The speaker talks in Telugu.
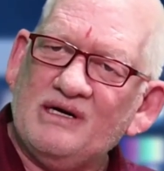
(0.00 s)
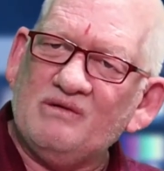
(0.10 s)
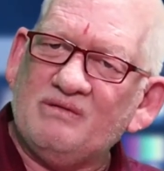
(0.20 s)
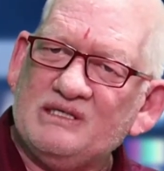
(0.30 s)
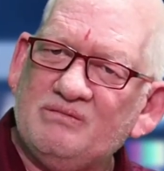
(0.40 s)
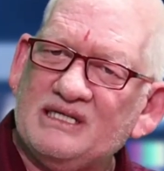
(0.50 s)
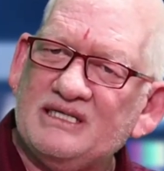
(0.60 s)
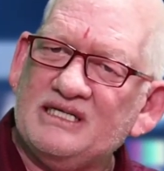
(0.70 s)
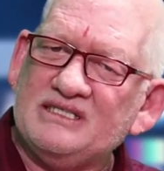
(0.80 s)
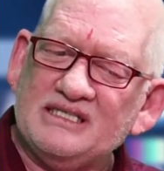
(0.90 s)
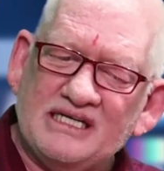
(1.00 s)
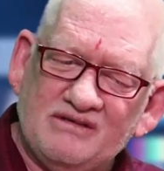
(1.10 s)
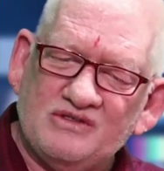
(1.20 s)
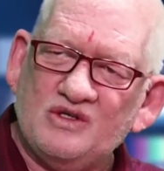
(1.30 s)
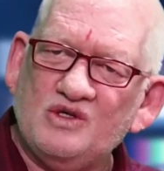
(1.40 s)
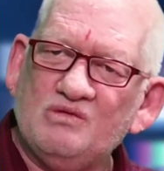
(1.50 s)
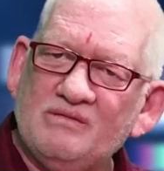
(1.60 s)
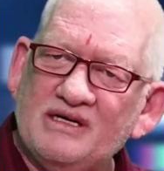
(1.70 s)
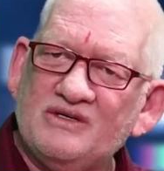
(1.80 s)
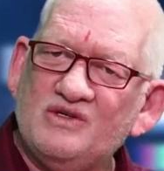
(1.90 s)
పాడు పచ్చిపదలు తెచ్చింది అదేమో జిండు
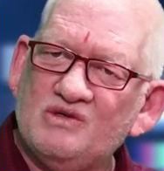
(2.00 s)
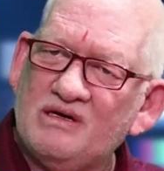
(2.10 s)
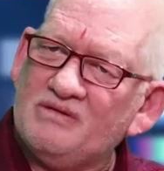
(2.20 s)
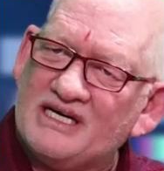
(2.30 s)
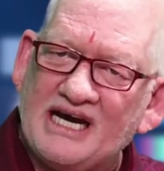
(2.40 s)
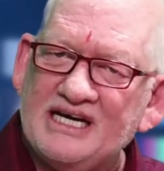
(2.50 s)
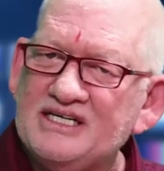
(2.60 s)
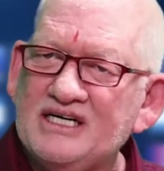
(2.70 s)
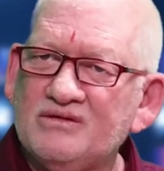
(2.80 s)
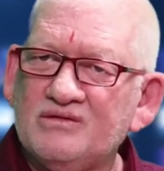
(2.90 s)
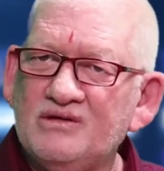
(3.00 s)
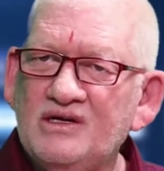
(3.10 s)
బామ గిండు బామ అని ఆయన అంటాడు